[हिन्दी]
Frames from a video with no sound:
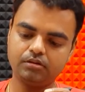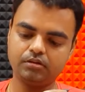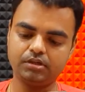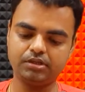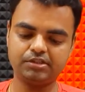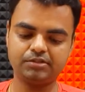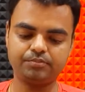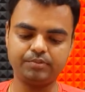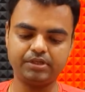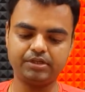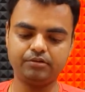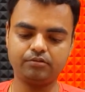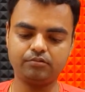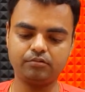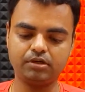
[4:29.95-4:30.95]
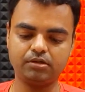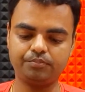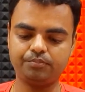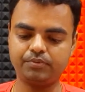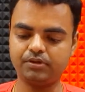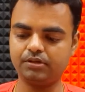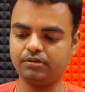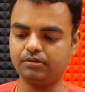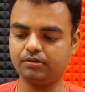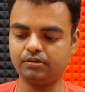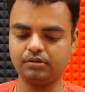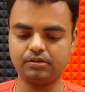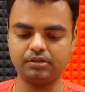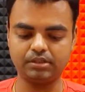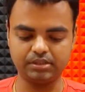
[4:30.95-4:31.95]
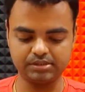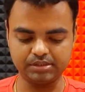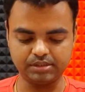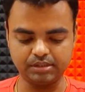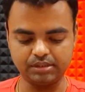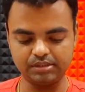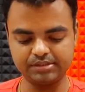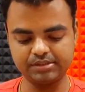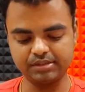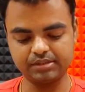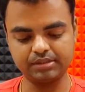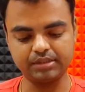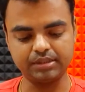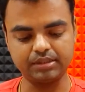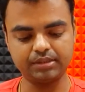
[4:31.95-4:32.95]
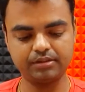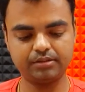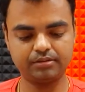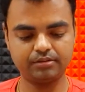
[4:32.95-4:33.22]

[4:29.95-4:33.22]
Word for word: और इस पेन को अपन ऐसे डाल सकते हैं